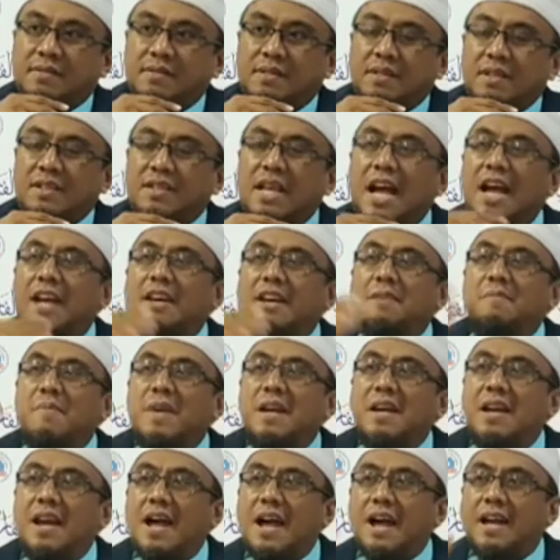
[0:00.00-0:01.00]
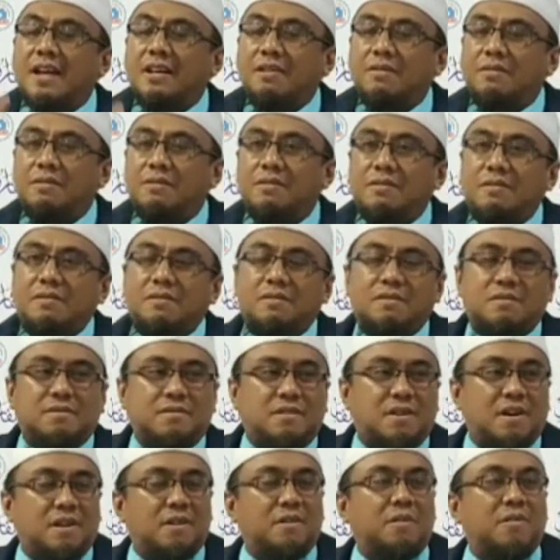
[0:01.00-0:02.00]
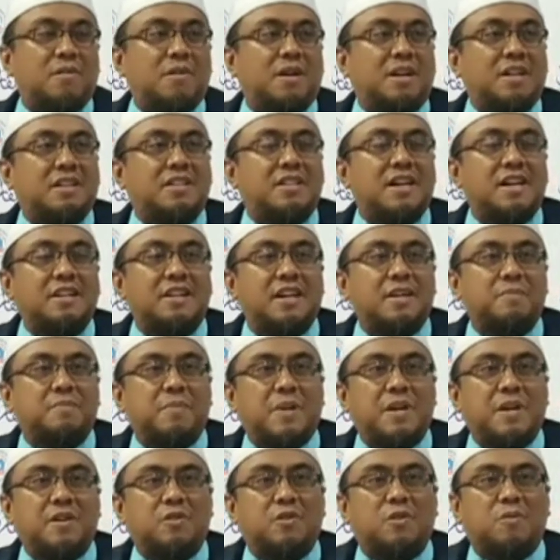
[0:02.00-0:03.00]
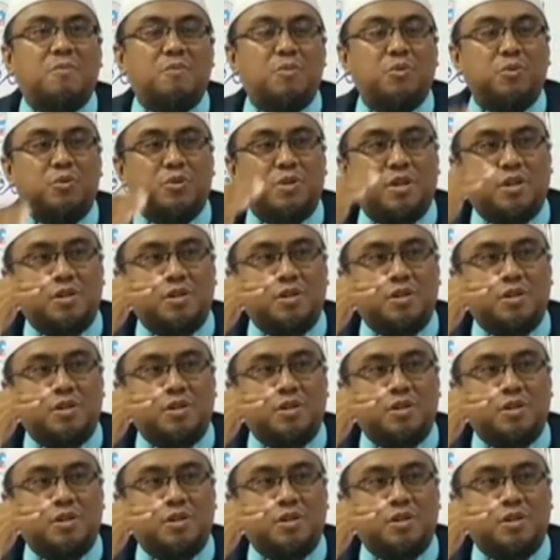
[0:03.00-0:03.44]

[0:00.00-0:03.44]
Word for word: Tanaman layu, kalau kerjanya depan komputer